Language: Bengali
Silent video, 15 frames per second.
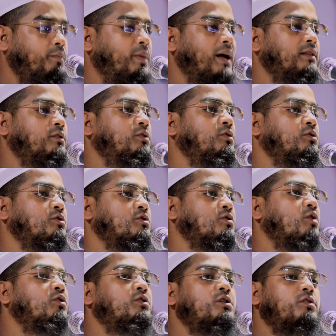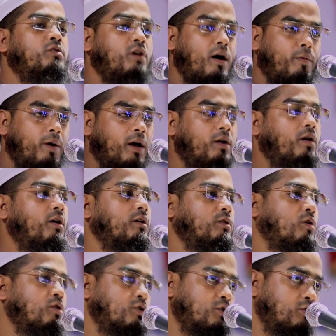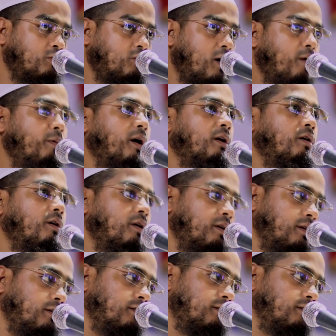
বাদ্যোষ ক্ষতি তো আমার হয় কষ্ট তো আমার হয়